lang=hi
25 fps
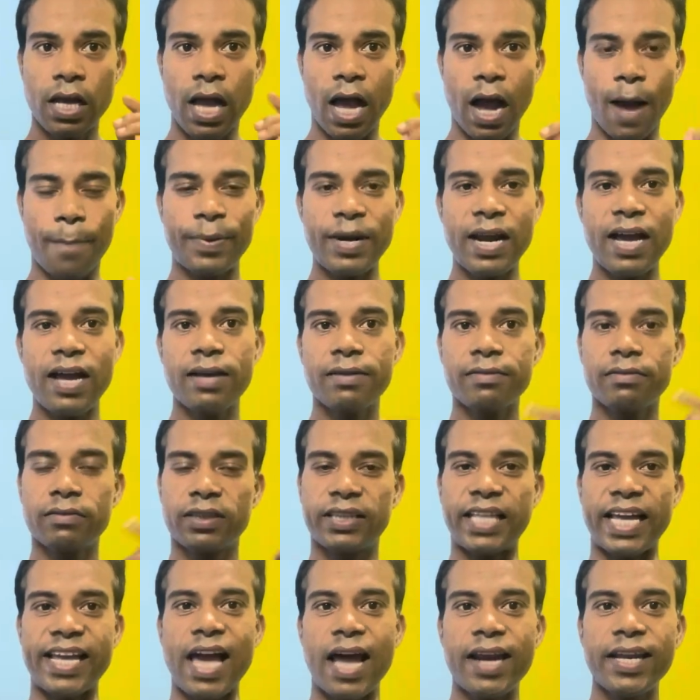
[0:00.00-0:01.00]
अपना
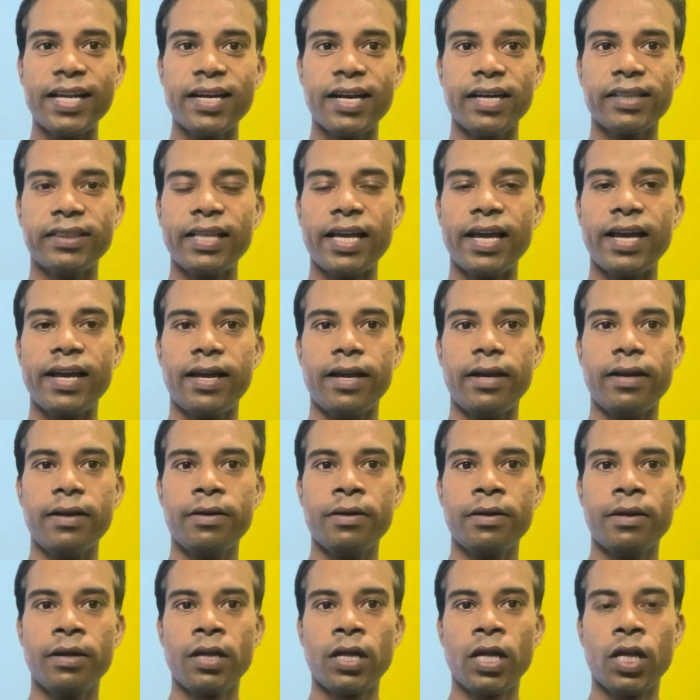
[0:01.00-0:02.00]
तैयारी करते हैं
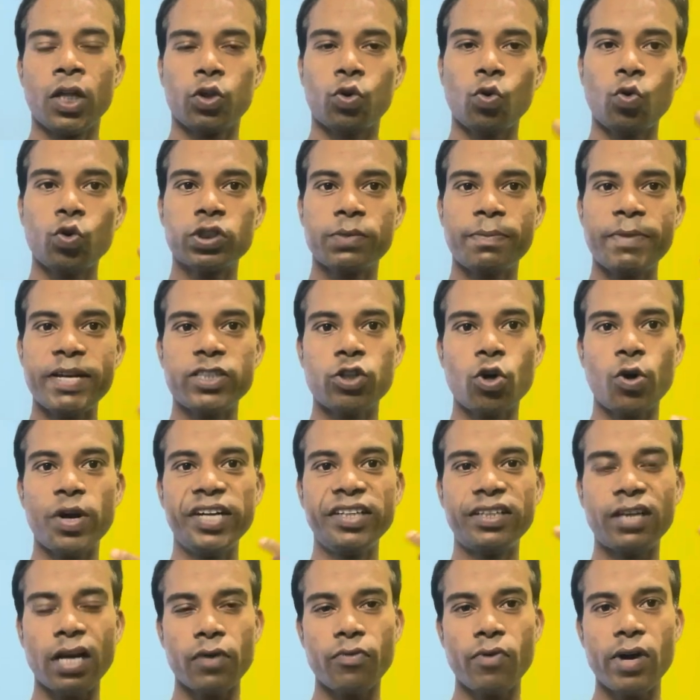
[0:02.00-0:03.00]
तो उसमें जो
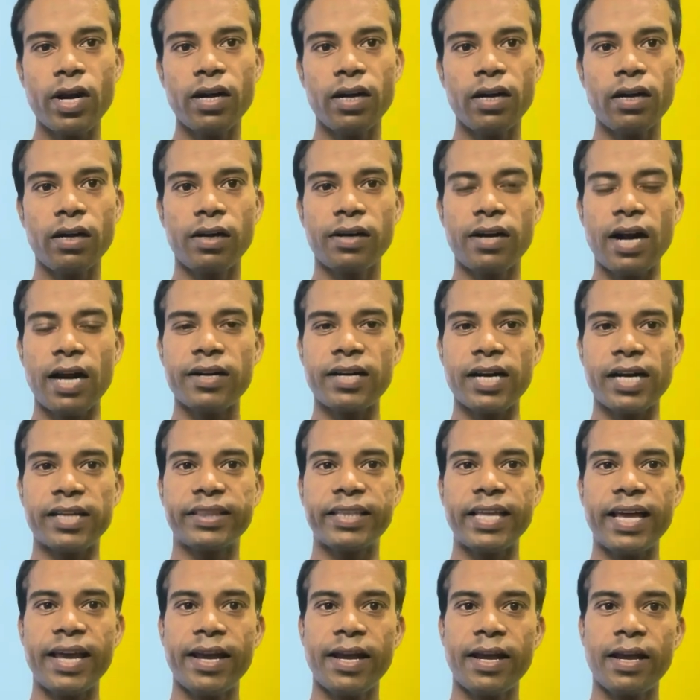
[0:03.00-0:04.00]
इंटरवल रन
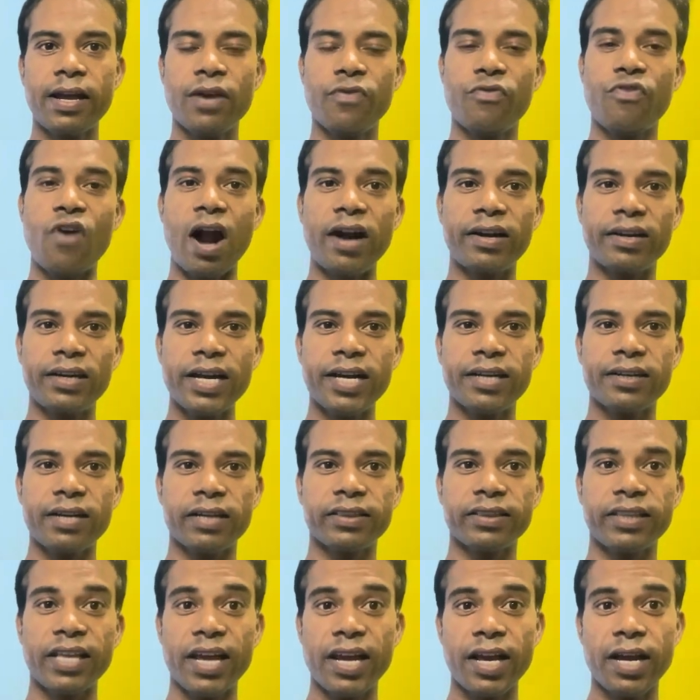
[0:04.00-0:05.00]
रखते हैं फाटलेक
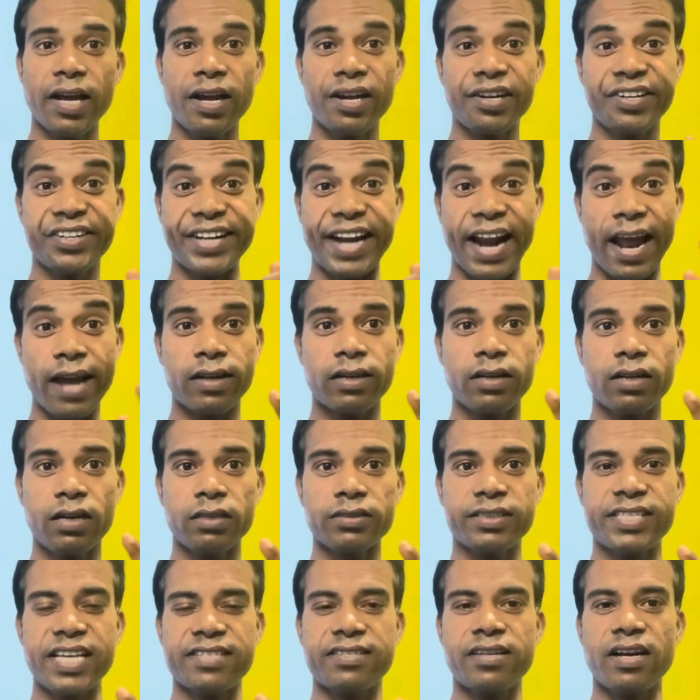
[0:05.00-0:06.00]
रखते हैं ट्रैक
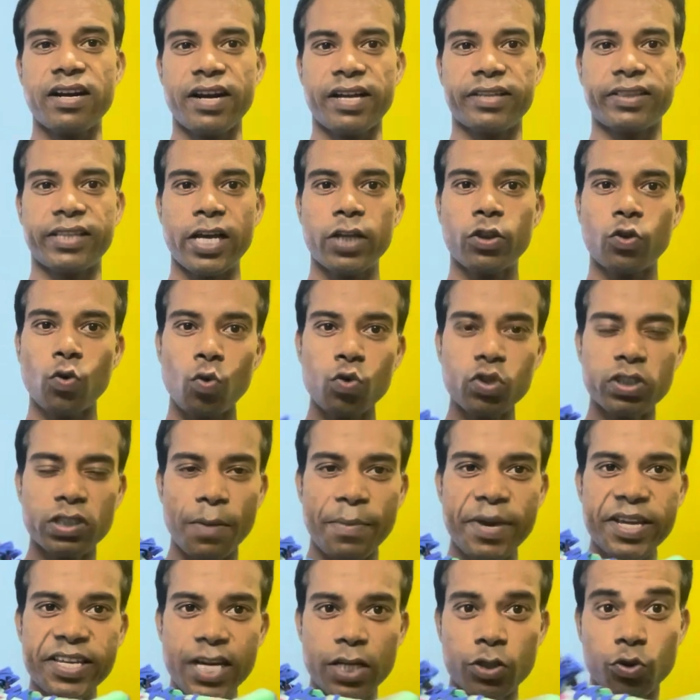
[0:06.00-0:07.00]
सेशन रखते हैं तो उस
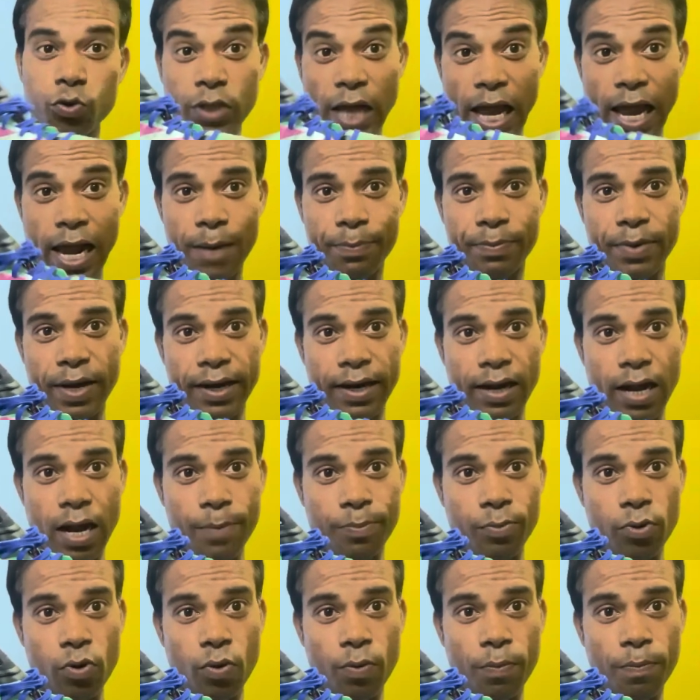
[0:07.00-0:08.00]
समय यह जूता हेल्प करेगा
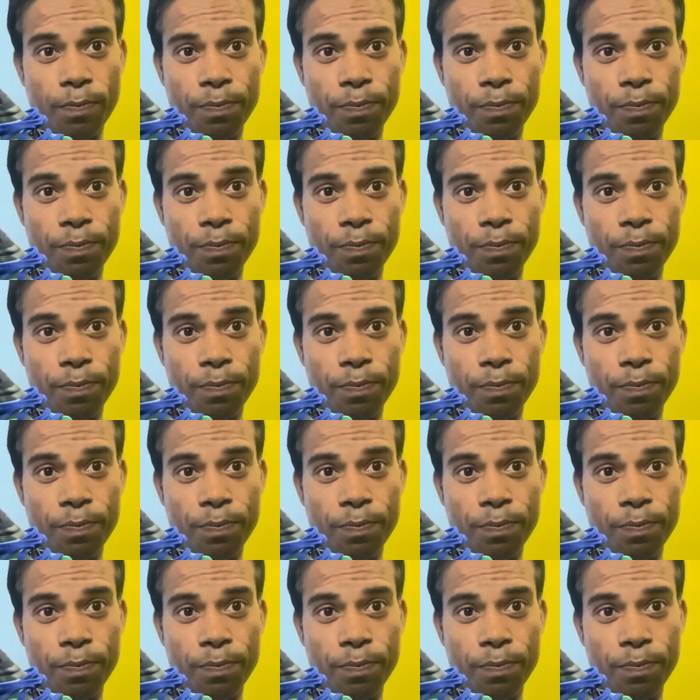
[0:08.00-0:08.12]
आपको